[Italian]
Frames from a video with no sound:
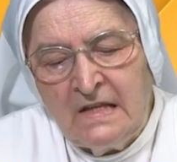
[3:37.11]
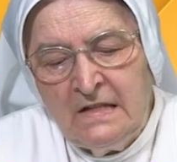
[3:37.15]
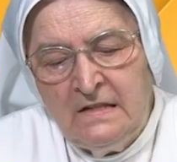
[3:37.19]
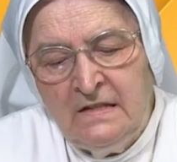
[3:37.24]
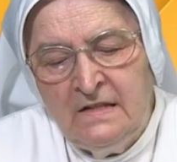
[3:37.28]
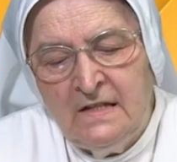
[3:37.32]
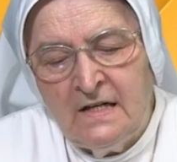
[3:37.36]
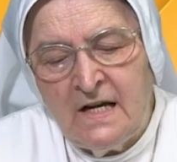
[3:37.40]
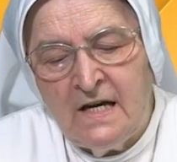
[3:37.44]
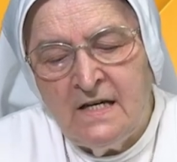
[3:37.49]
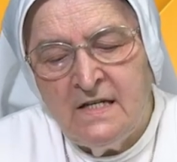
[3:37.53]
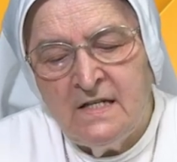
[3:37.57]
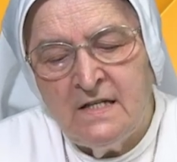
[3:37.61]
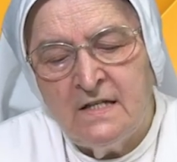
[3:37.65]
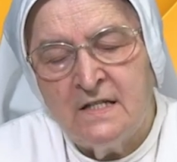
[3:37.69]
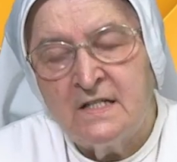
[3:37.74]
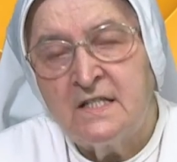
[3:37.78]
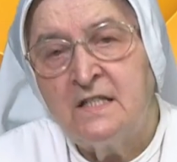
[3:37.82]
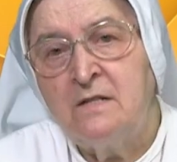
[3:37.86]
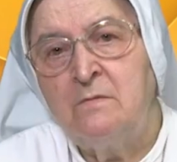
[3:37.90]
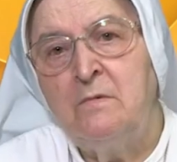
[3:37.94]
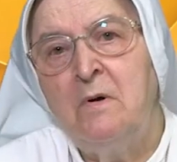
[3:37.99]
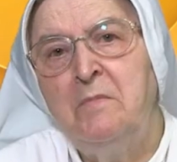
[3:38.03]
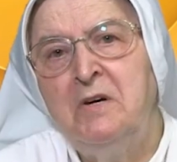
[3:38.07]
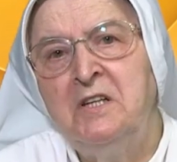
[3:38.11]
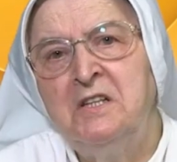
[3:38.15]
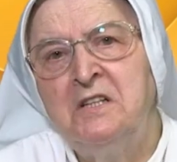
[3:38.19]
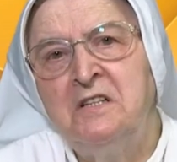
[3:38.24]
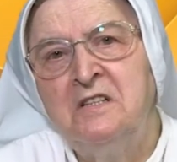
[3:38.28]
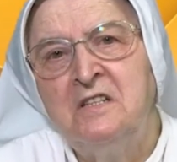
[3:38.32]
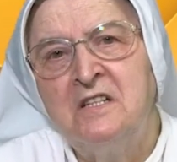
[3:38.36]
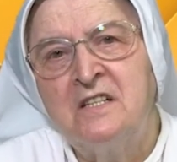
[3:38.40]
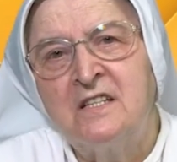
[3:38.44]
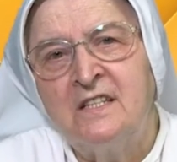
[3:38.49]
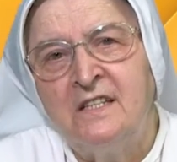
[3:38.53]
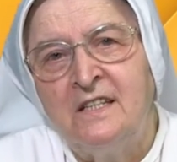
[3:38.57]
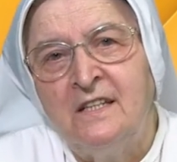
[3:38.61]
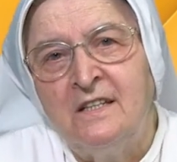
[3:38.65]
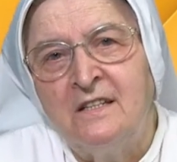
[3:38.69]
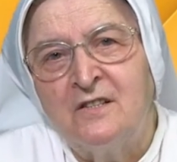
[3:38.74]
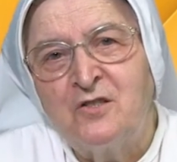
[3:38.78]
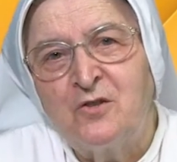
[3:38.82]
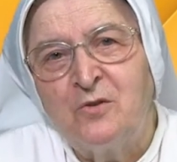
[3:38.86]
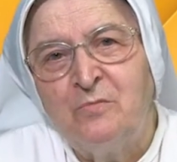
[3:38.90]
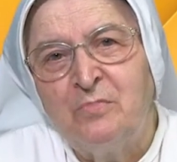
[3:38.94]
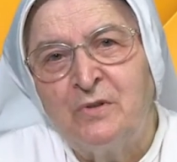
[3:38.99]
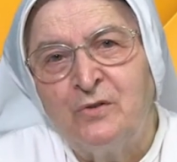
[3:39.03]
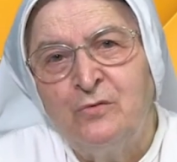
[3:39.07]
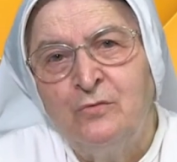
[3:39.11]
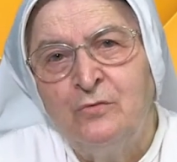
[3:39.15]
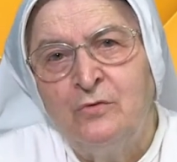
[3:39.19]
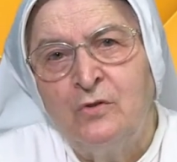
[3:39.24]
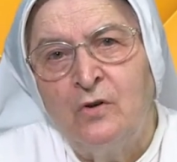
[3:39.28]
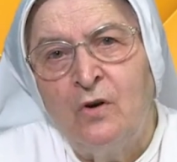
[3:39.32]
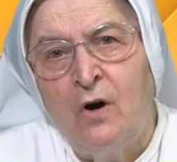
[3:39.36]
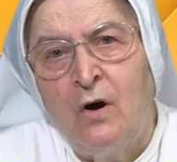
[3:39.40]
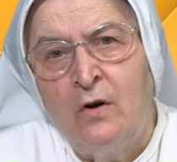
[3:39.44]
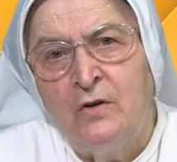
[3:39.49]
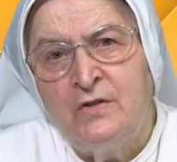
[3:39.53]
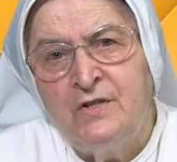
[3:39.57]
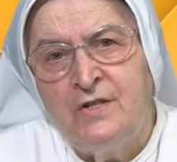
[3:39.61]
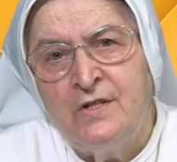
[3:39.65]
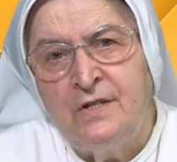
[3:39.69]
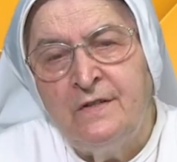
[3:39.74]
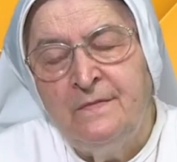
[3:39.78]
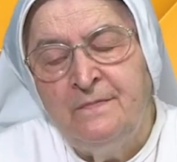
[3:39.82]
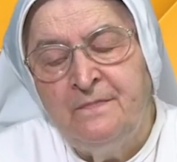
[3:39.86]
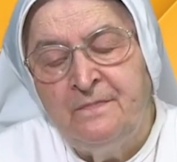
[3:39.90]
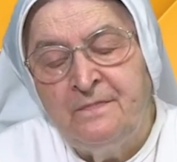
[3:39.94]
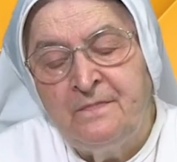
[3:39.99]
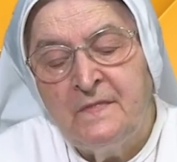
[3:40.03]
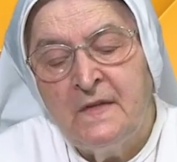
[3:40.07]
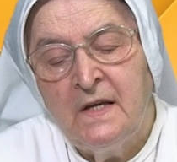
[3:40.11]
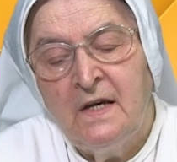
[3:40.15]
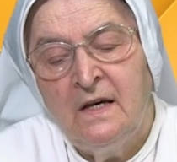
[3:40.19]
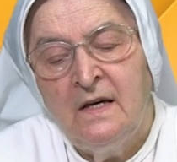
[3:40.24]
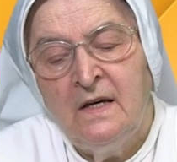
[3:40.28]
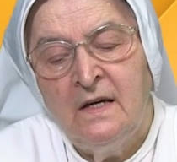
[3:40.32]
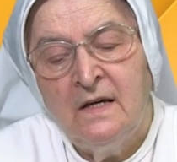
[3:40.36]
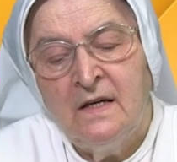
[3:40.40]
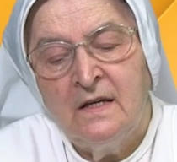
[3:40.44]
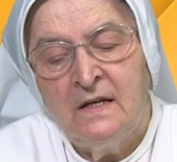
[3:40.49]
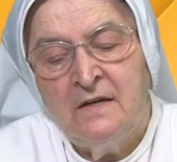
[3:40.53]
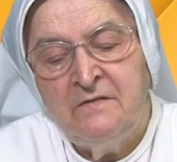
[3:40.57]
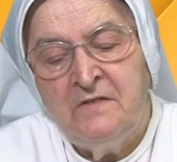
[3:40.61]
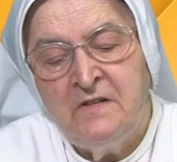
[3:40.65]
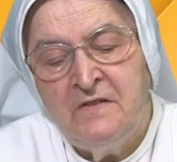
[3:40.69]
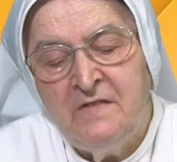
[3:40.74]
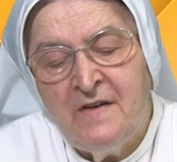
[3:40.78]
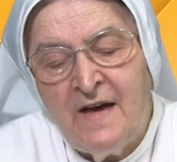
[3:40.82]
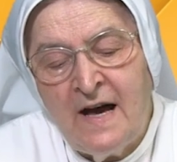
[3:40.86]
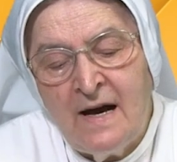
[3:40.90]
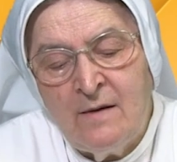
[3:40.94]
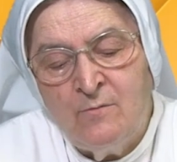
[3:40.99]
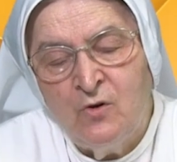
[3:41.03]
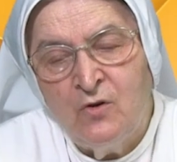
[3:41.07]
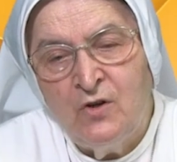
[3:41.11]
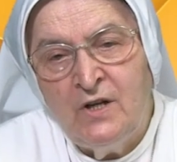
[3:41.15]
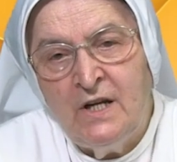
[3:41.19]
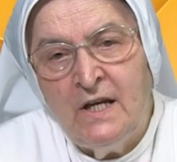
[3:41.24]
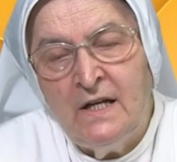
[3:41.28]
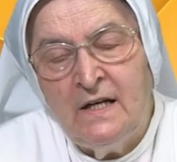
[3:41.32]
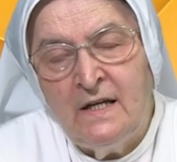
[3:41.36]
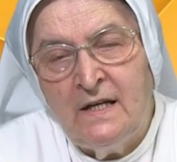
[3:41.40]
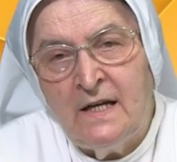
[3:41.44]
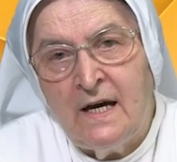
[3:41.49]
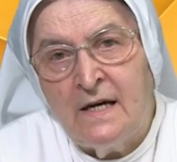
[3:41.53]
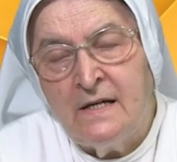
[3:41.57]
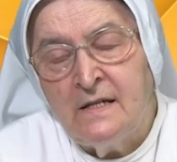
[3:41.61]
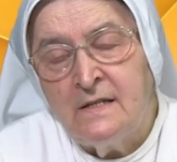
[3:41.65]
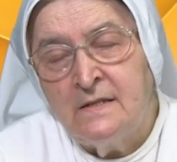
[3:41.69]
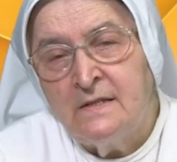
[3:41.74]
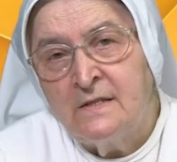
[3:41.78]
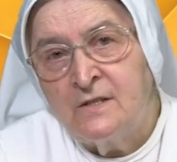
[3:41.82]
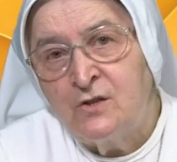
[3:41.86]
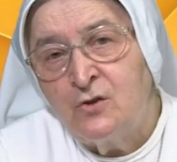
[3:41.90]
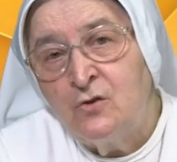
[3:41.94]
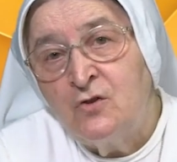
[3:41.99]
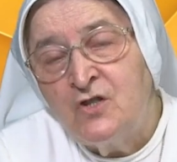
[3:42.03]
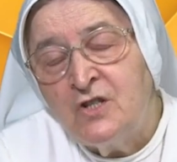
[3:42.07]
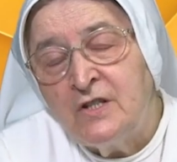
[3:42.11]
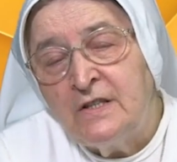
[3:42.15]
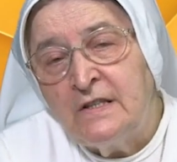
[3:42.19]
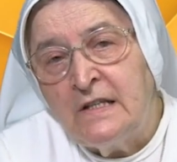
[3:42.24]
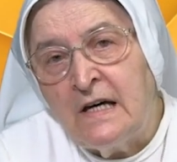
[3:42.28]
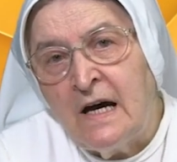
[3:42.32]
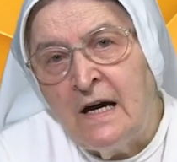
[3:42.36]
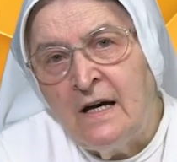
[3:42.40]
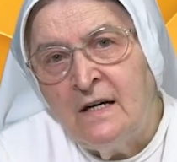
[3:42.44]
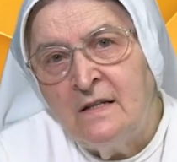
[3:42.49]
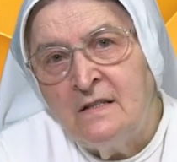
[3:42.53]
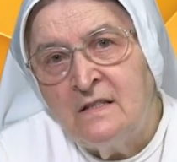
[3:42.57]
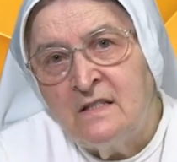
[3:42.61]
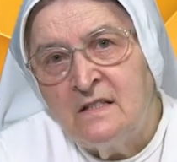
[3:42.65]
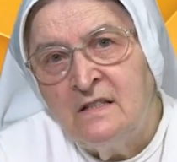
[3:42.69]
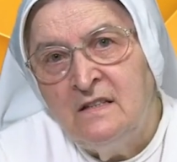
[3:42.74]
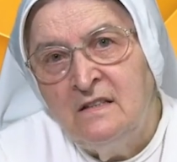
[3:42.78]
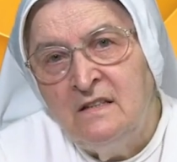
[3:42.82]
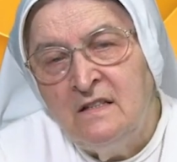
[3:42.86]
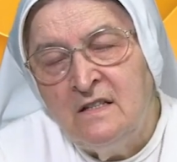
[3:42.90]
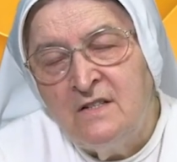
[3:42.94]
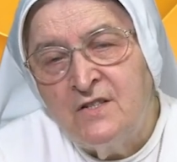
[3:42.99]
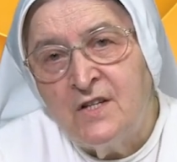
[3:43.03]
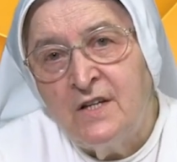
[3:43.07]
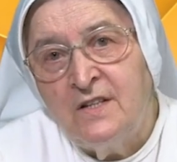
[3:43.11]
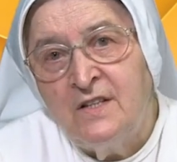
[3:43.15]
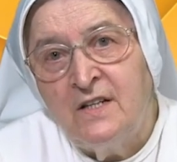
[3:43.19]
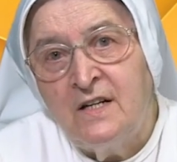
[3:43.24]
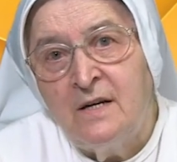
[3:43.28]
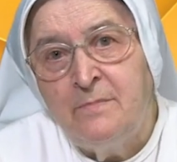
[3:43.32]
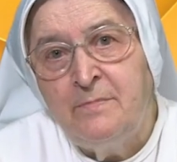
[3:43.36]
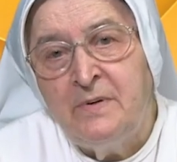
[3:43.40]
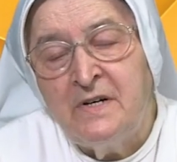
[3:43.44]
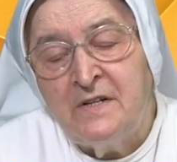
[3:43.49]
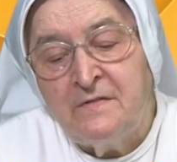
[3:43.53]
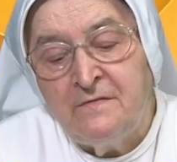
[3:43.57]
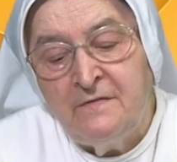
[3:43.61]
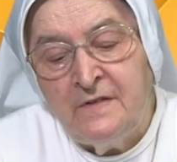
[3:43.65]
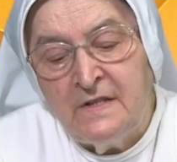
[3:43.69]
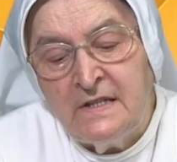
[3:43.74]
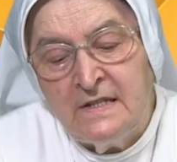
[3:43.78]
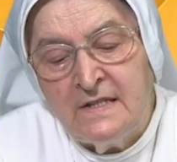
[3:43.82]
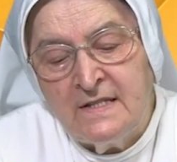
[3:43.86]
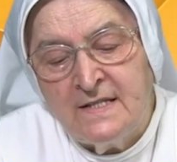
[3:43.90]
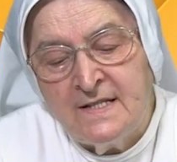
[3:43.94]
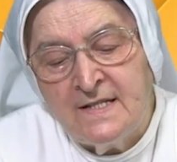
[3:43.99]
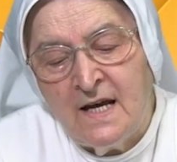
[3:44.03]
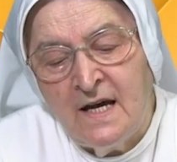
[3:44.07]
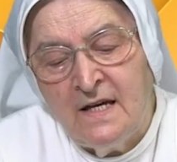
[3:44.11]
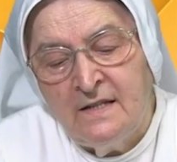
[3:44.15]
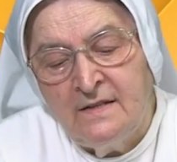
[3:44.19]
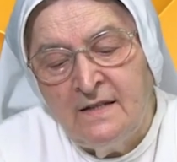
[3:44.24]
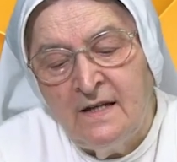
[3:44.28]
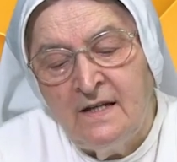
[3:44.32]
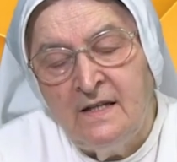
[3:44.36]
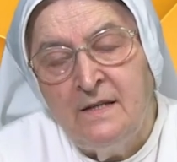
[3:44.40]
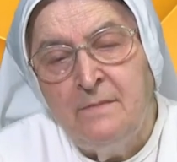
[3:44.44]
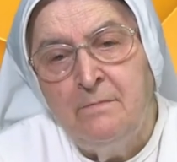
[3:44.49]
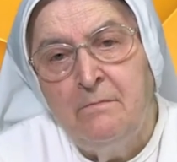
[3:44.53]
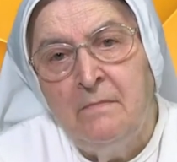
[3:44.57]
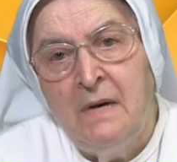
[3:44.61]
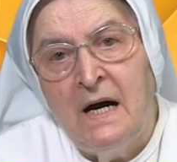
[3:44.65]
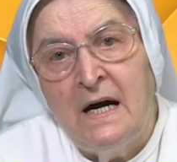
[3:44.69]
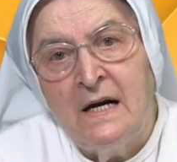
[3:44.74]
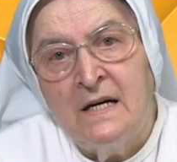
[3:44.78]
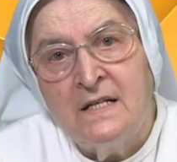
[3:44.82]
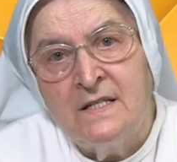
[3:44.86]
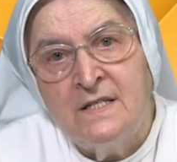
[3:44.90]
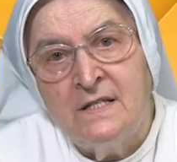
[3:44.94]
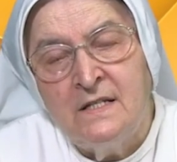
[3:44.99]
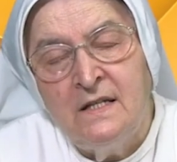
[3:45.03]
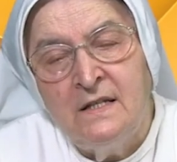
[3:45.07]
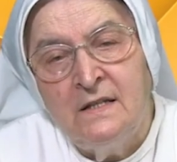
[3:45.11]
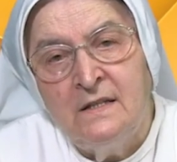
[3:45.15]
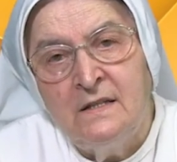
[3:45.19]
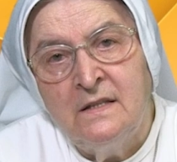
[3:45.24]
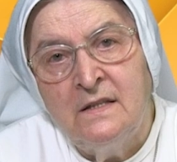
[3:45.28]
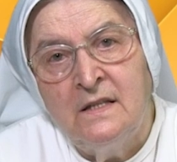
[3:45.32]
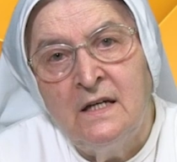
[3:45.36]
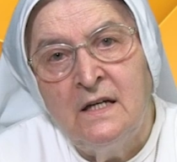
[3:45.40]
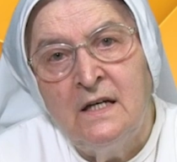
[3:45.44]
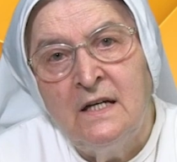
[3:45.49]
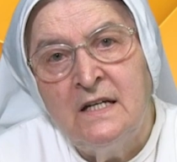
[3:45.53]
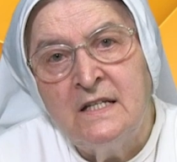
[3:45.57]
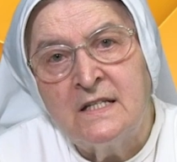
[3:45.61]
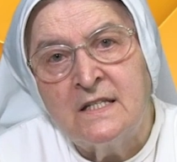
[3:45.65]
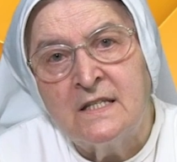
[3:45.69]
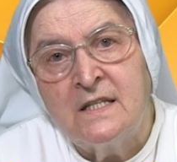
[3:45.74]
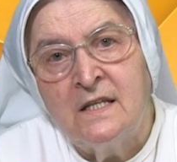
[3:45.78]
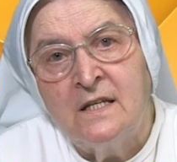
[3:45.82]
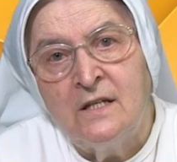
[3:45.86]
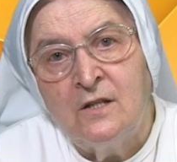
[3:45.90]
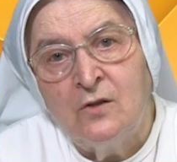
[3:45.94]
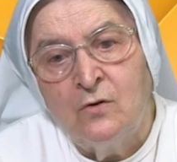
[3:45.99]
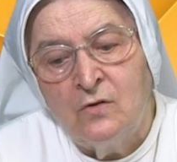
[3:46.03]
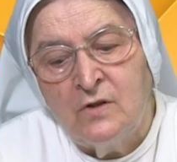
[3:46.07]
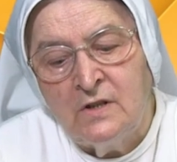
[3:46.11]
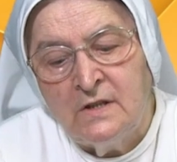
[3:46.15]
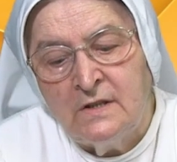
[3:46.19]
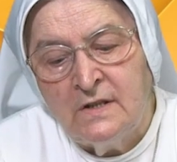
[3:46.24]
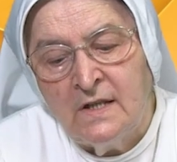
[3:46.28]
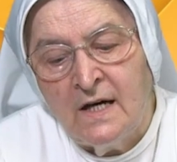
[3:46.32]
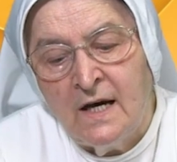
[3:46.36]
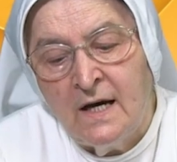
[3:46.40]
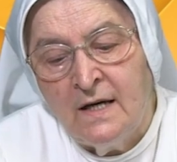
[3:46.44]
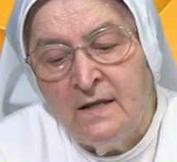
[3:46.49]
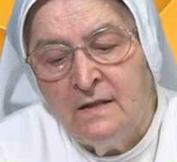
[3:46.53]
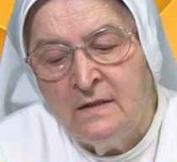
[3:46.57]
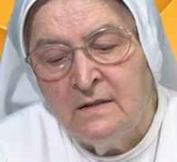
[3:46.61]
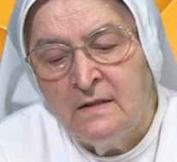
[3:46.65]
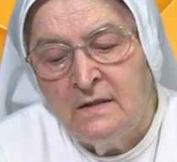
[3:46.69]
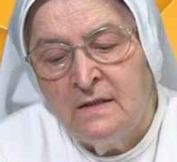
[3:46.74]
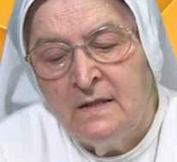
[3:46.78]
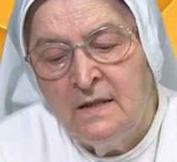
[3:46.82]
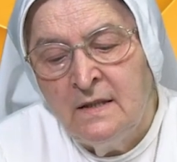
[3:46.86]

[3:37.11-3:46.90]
Direi estremamente di sì, soprattutto oggi, che viviamo nella società, si dice, della parvenza, dell'immagine, dell'esteriorità,